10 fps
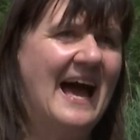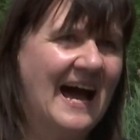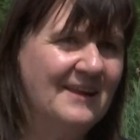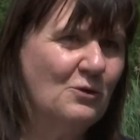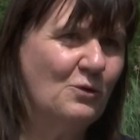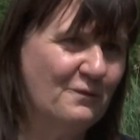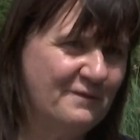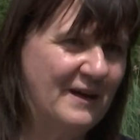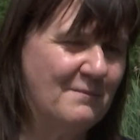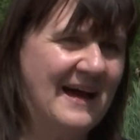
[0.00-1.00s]
hanno
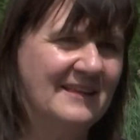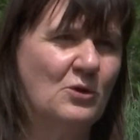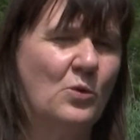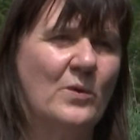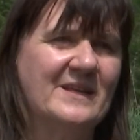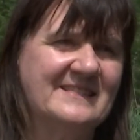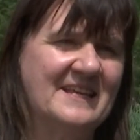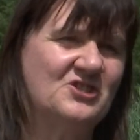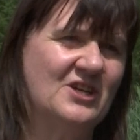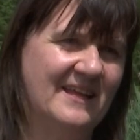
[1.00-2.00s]
confermato questa
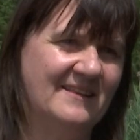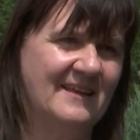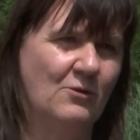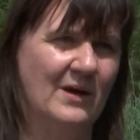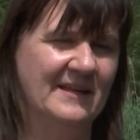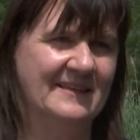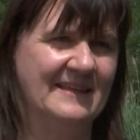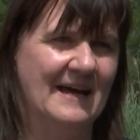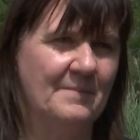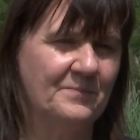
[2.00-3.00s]
eccellente
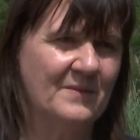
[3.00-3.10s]
qualità.